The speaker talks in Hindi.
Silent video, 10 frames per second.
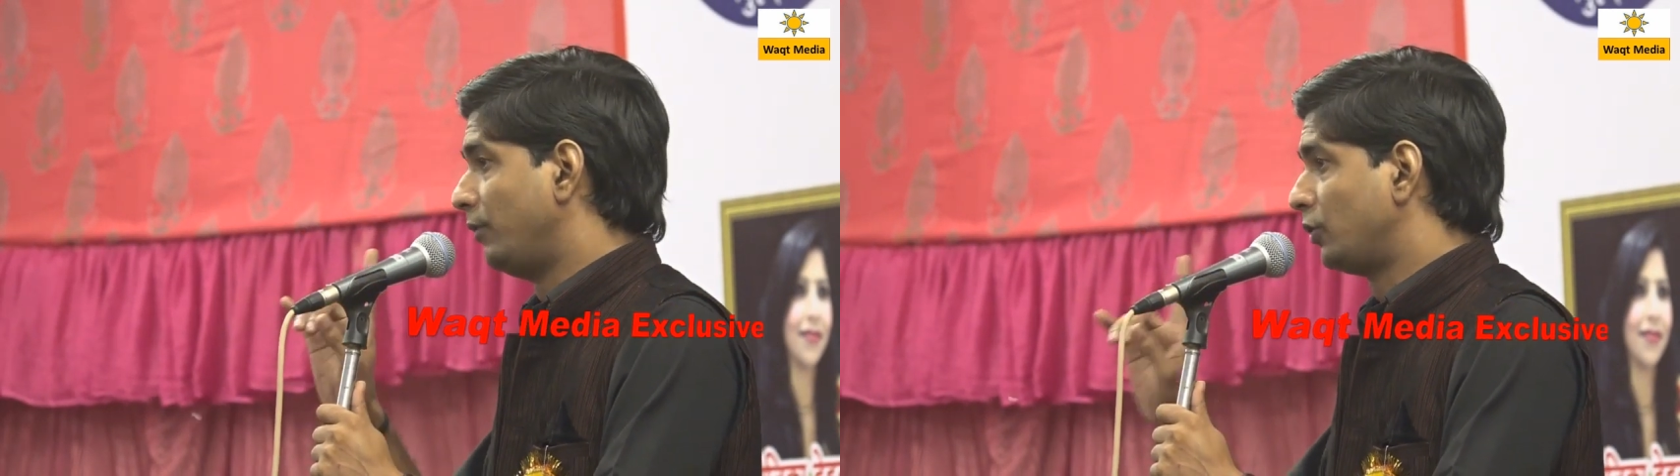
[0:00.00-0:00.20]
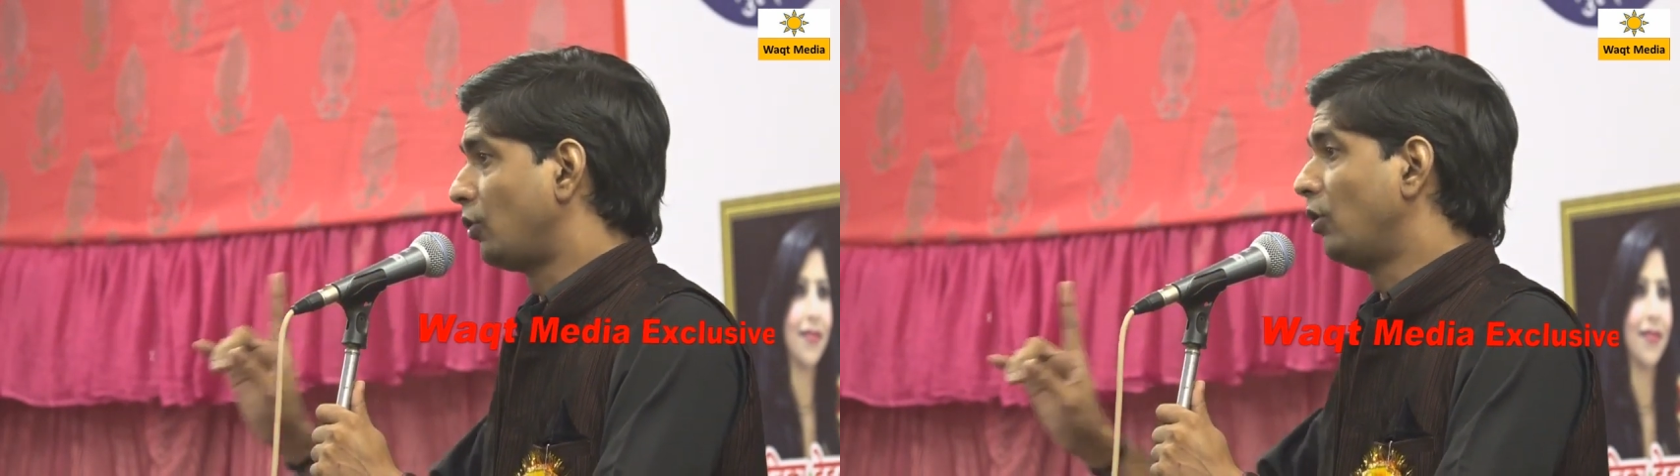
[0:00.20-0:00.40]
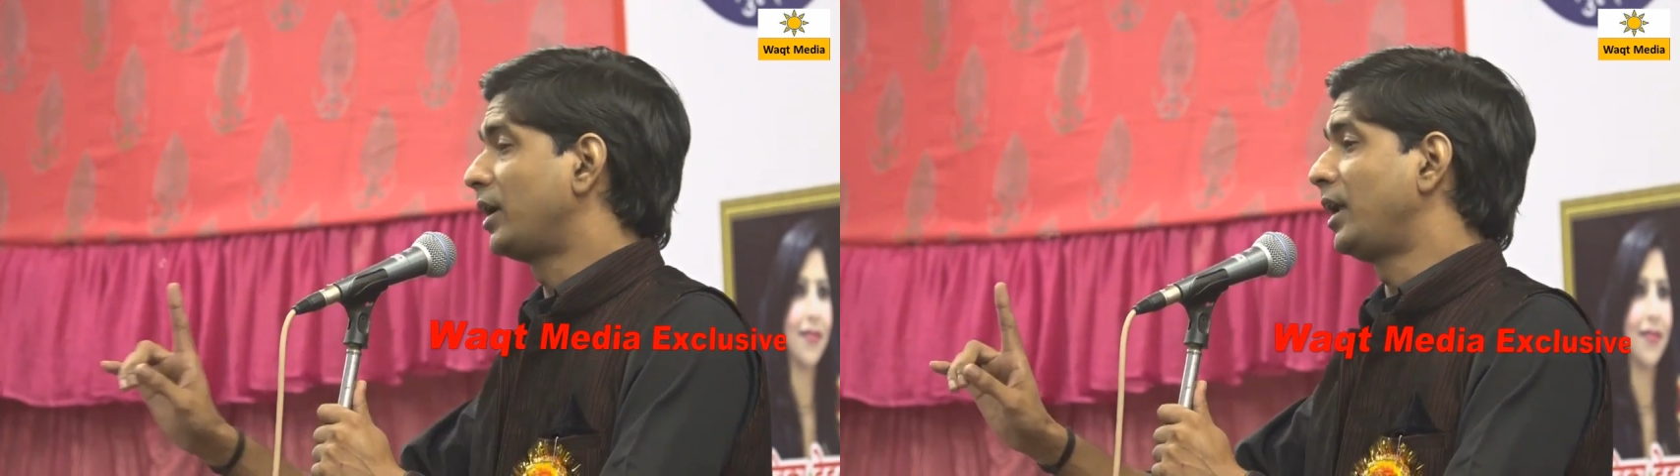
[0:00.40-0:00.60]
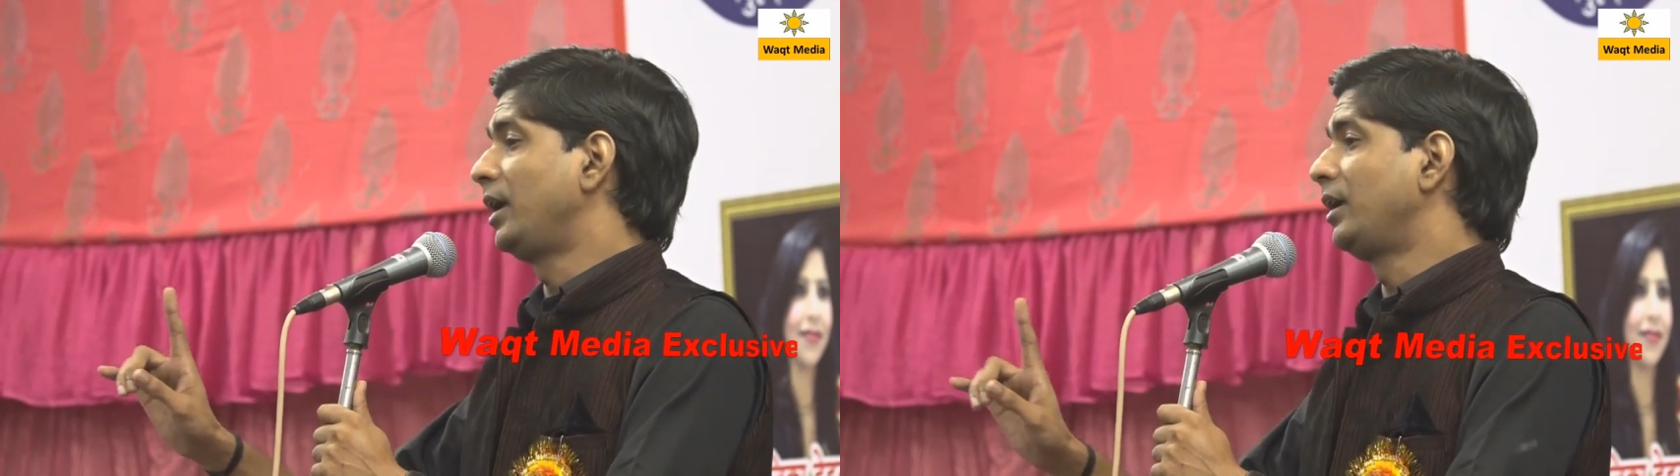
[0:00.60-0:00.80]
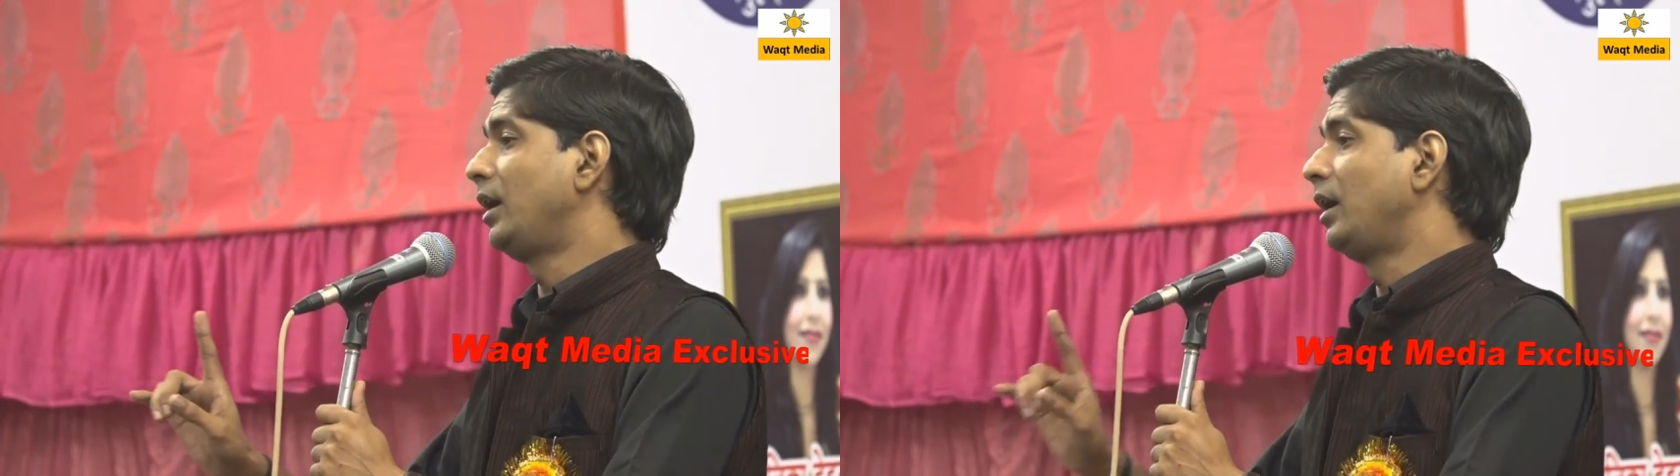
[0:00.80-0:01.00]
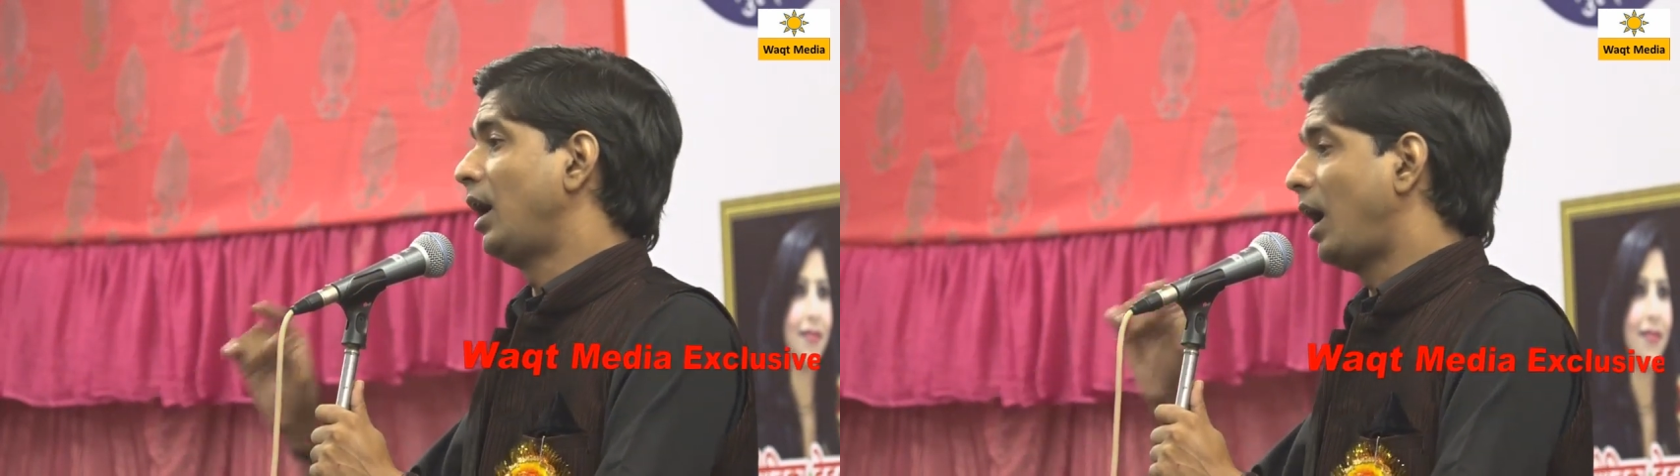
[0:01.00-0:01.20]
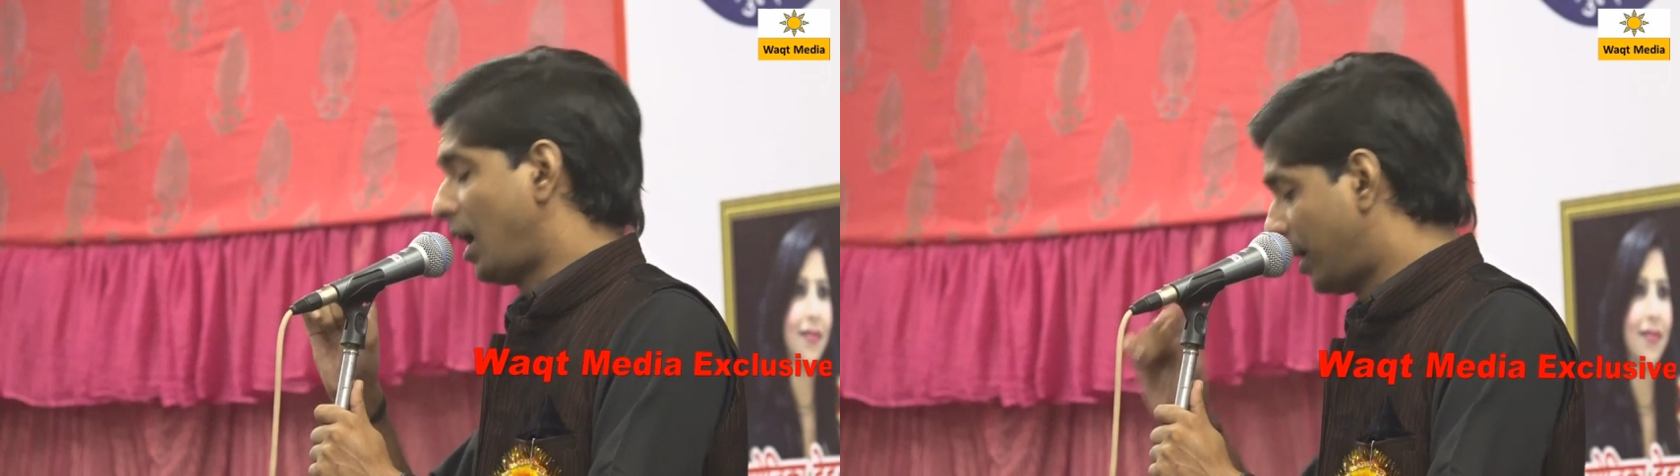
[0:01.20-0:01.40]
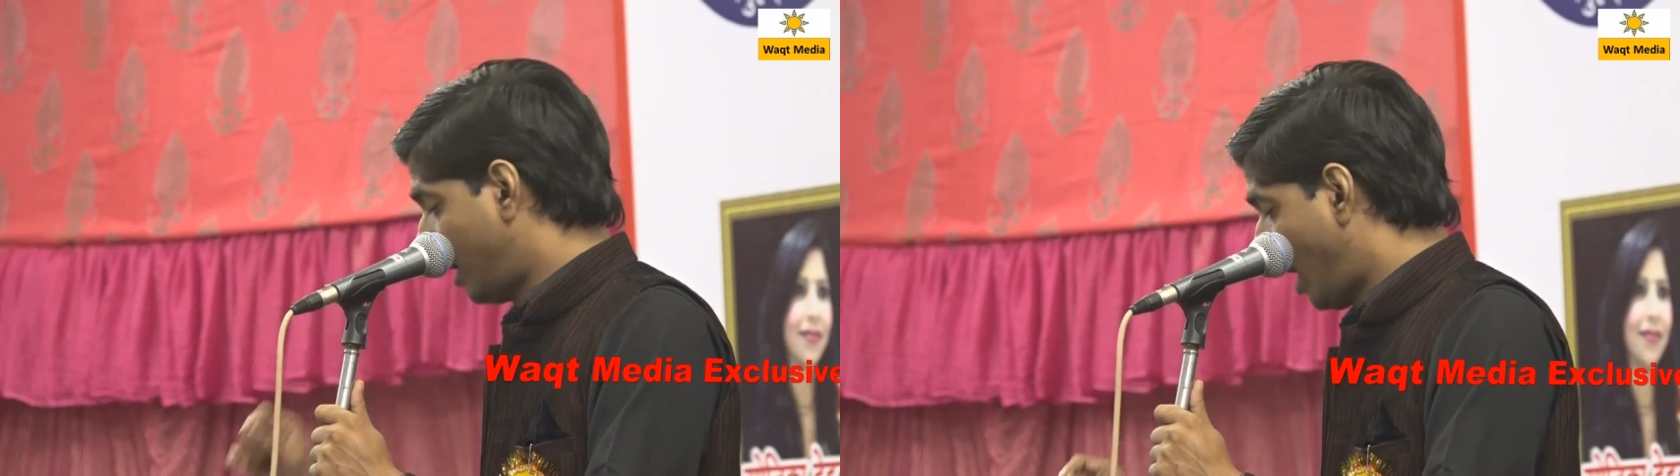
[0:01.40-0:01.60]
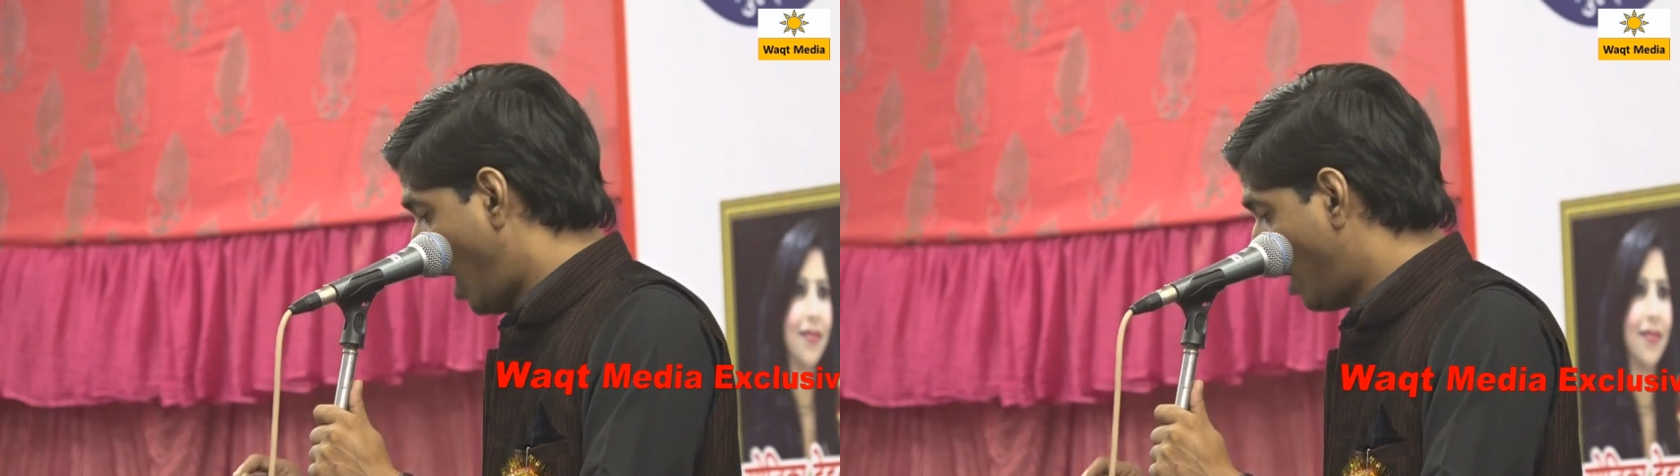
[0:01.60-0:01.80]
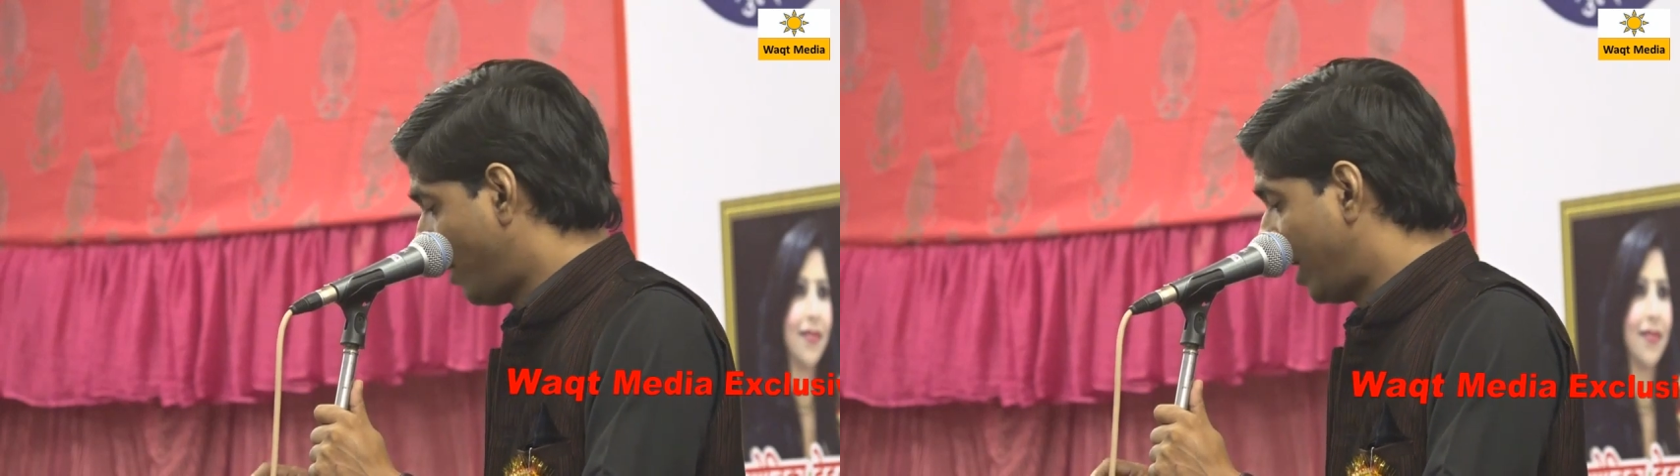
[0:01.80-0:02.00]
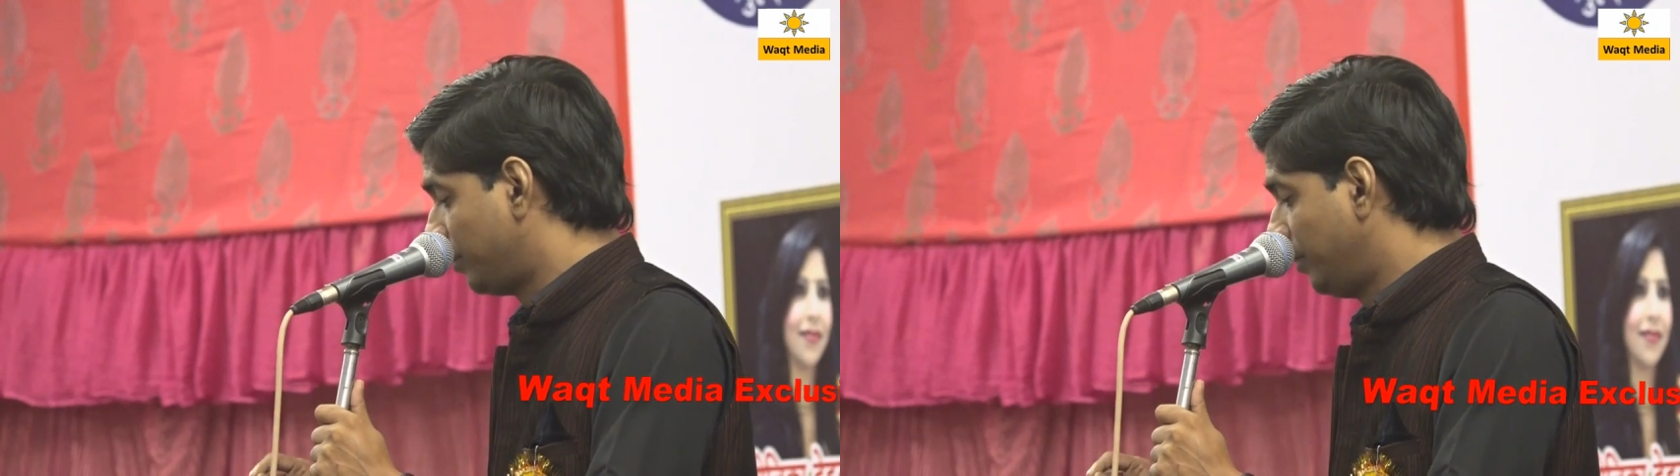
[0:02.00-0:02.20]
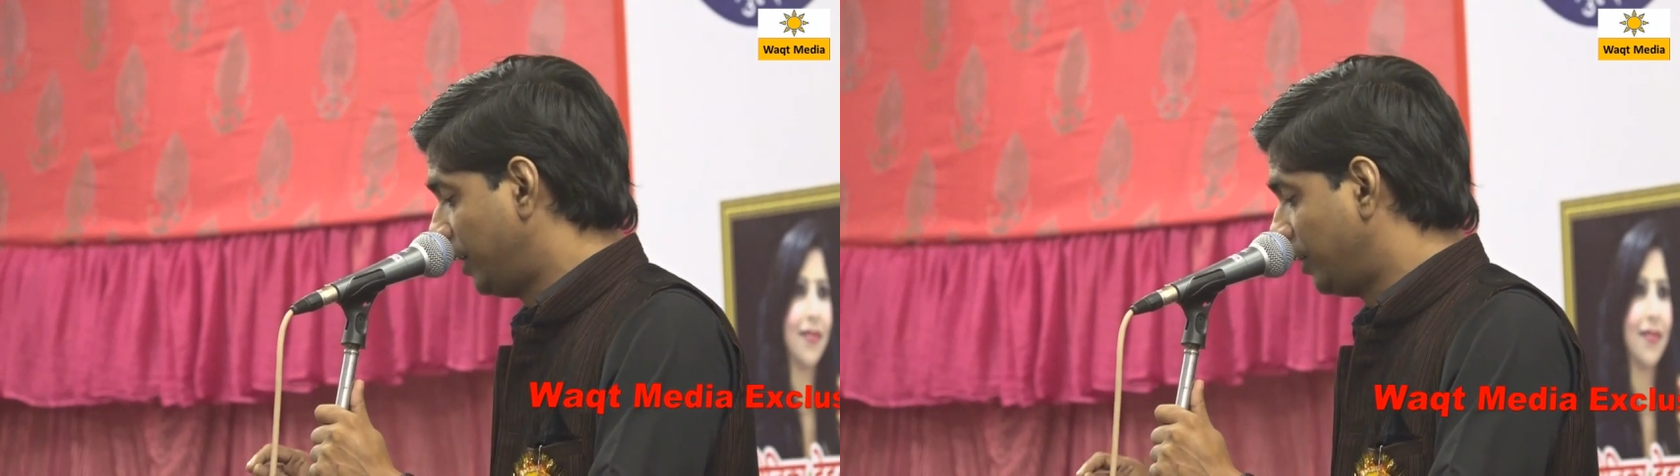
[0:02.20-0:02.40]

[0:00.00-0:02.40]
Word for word: विद्रोह करेंगे अगर आम आदमी